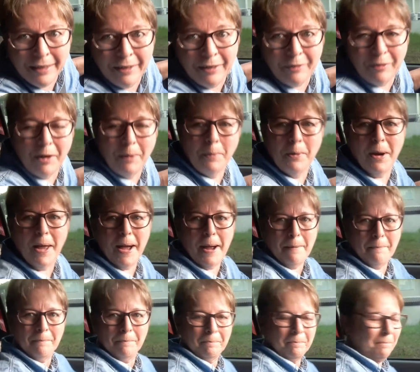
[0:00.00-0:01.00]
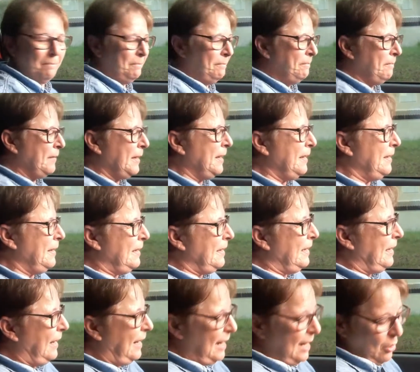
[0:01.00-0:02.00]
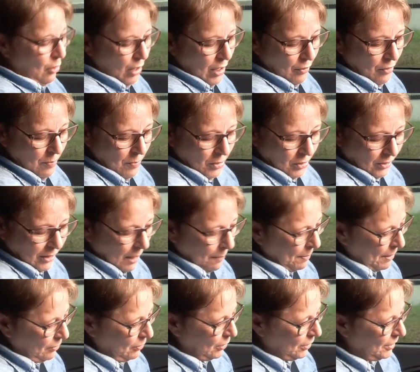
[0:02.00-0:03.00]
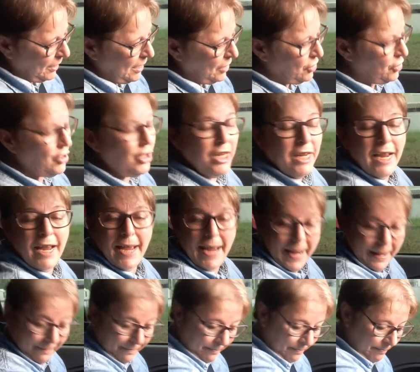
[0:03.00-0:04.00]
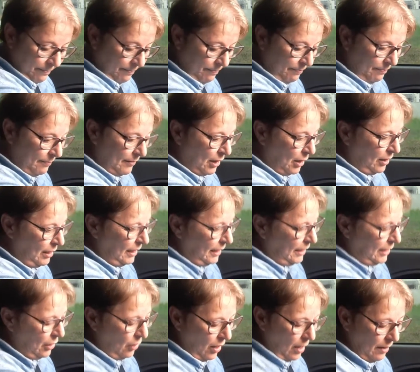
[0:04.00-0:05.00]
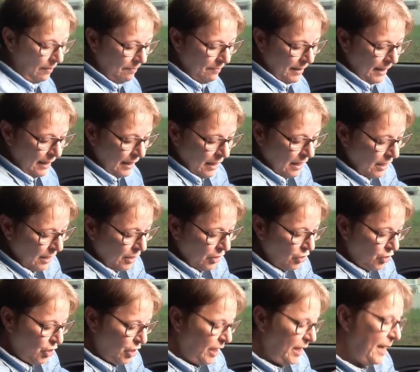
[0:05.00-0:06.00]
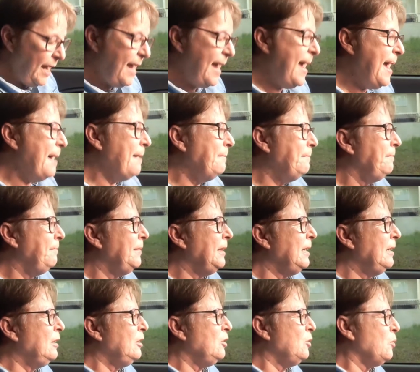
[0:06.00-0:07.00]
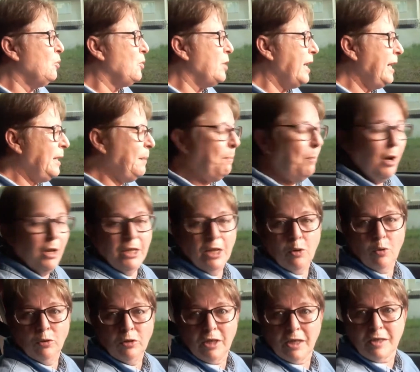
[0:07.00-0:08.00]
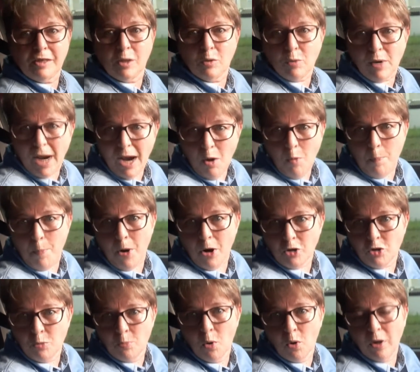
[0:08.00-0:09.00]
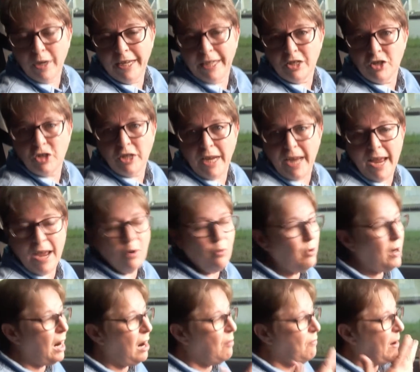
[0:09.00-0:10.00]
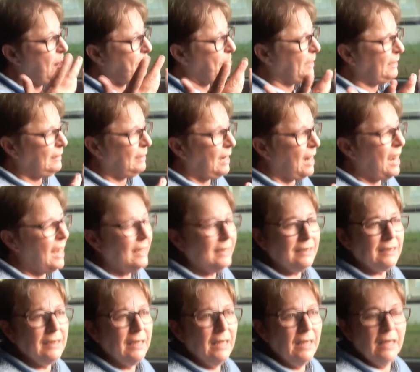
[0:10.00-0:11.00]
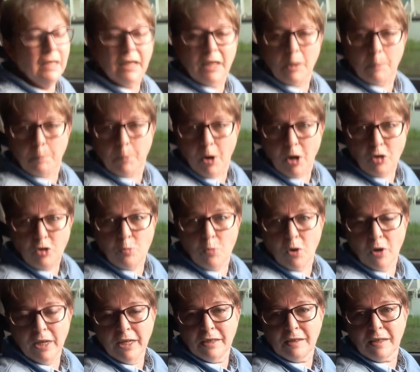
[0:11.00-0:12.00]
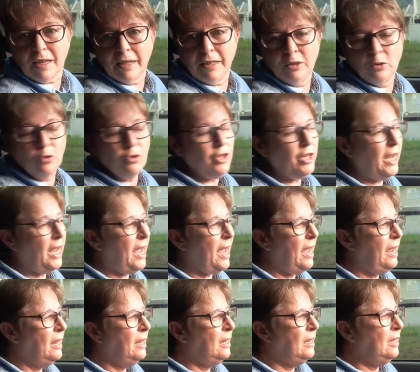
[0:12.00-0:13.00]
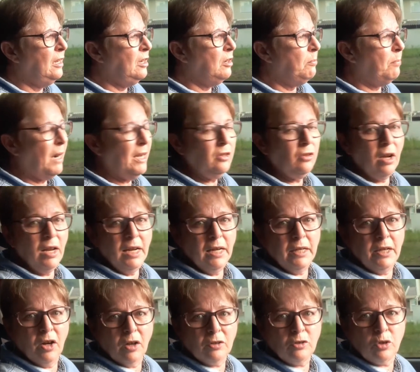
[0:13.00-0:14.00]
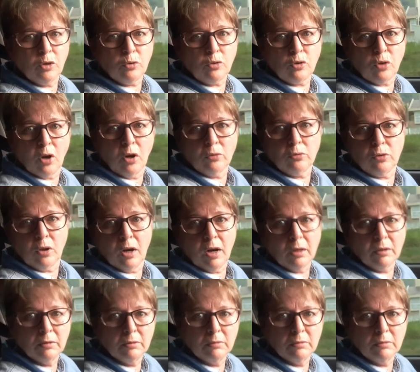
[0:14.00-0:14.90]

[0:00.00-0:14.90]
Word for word: Vamos lá. Agora eu vou mostrar para vocês de ré. Olha aqui, ó. De ré. O que, que pode acontecer? O carro pode morrer de ré, o carro vai para trás. Ele pode morrer saindo de ré. Mas olha aqui, ó, se eu solto, ó.